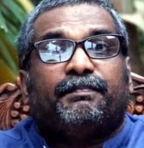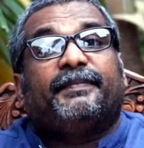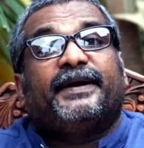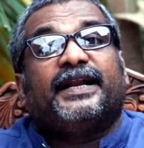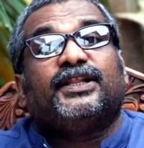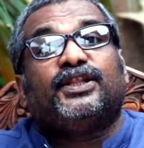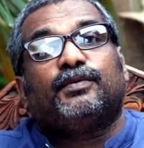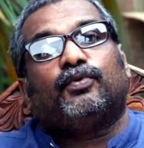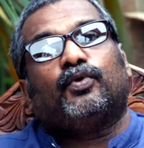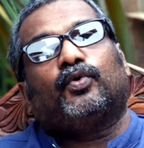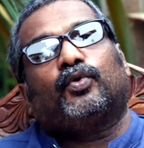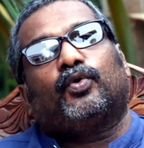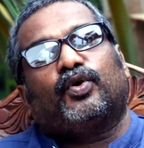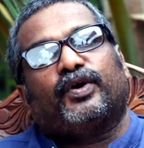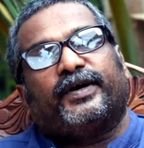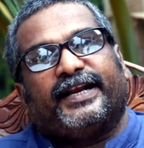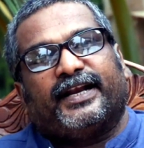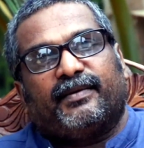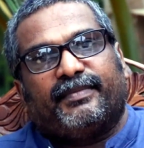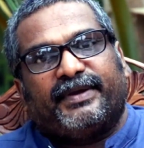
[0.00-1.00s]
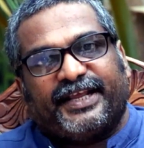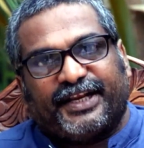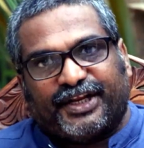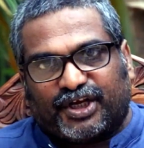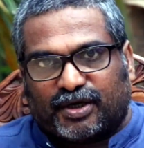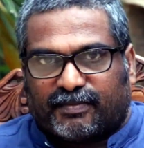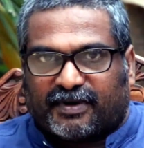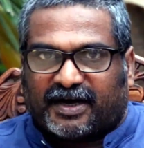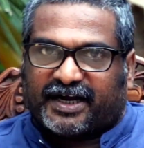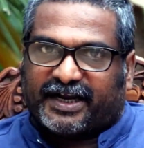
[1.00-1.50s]
பிளந்து போகிற ஒரு நிலைமை
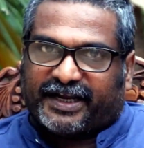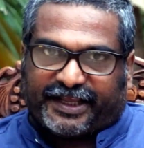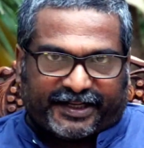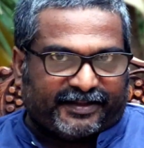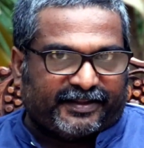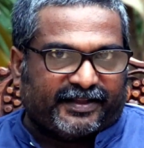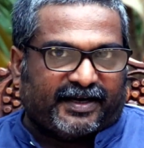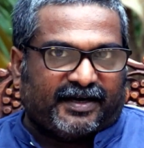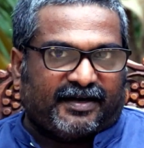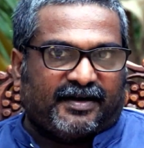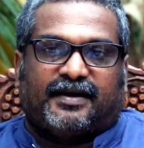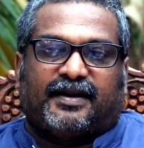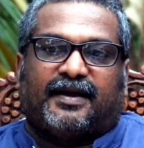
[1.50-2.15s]
இருக்குமாக இருந்தால்